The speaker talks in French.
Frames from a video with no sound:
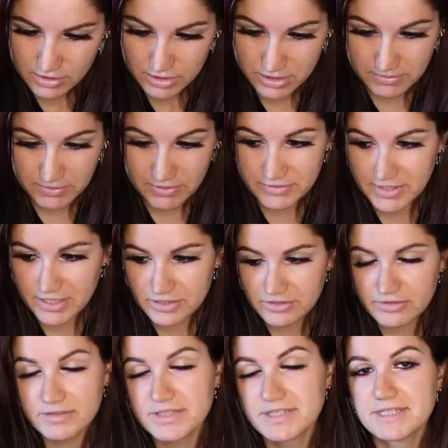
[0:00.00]
je l'ai pris en taille
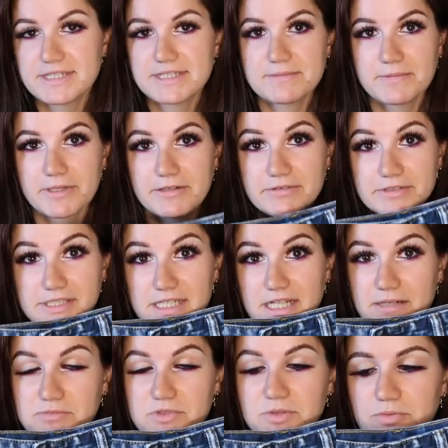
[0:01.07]
36 par contre il est
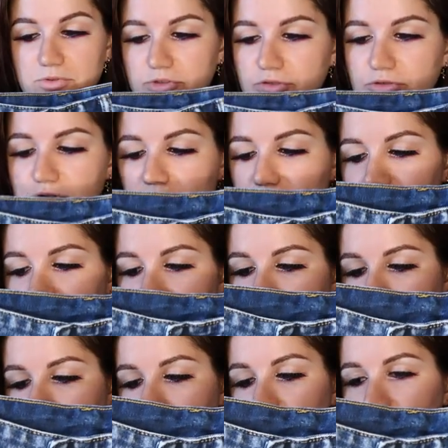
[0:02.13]
un petit peu trop grand à la
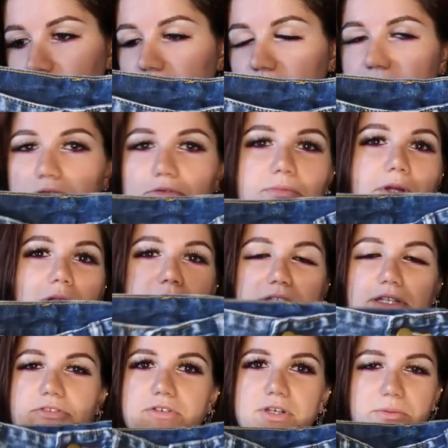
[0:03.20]
taille mais après on met une
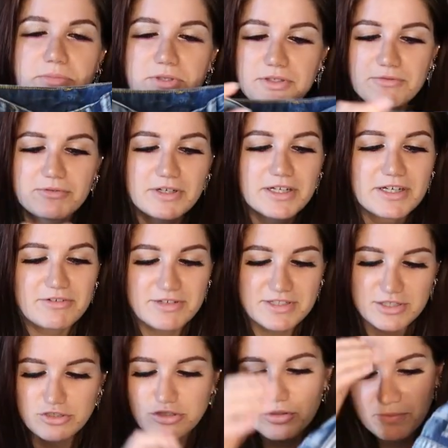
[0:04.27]
ceinture et puis voilà quoi
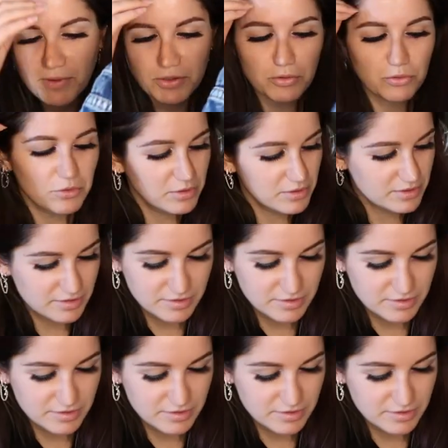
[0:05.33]
ça choque pas trop